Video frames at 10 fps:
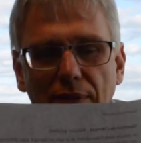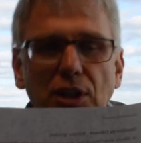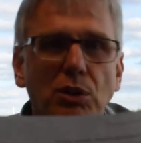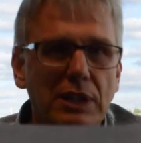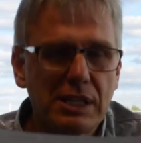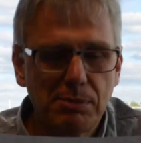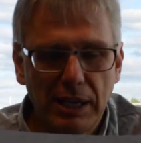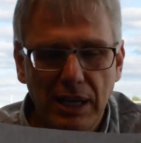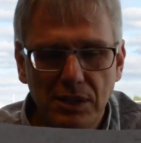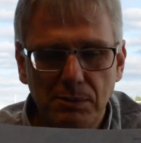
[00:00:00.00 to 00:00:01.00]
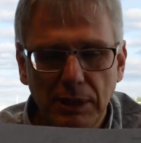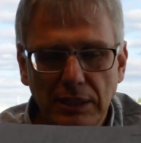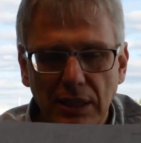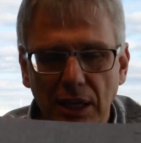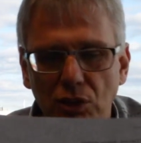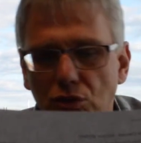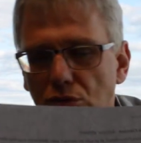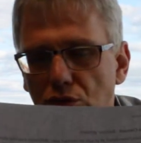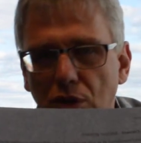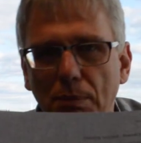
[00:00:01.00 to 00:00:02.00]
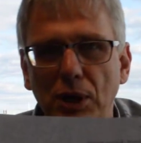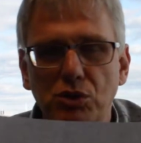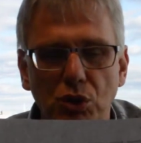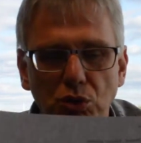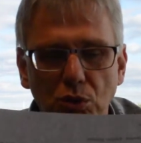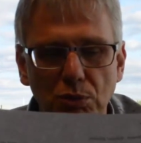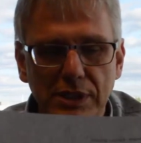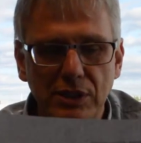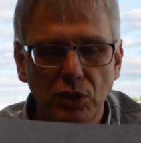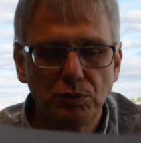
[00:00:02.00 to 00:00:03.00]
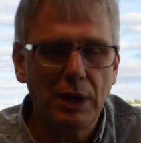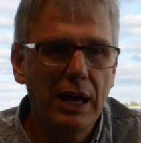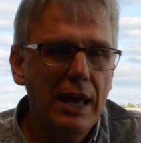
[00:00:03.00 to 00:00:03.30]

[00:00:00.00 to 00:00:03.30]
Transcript: avec ton expérience maintenant? Je pense surtout au multilogement. logement.